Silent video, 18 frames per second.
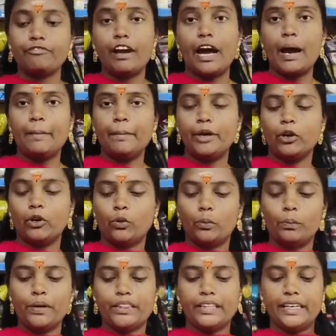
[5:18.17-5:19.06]
ஃபேப்ரிக்
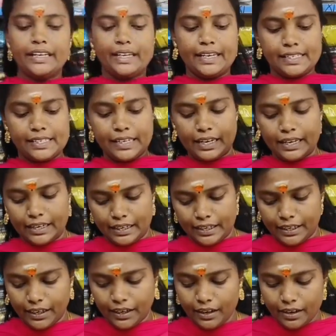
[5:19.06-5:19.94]
ரொம்ப திக்னஸா
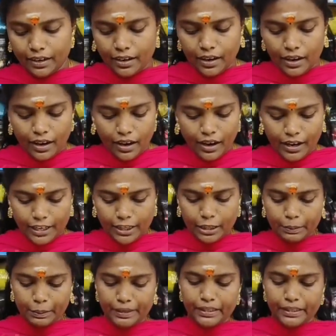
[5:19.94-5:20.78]
இருக்கு அடுத்து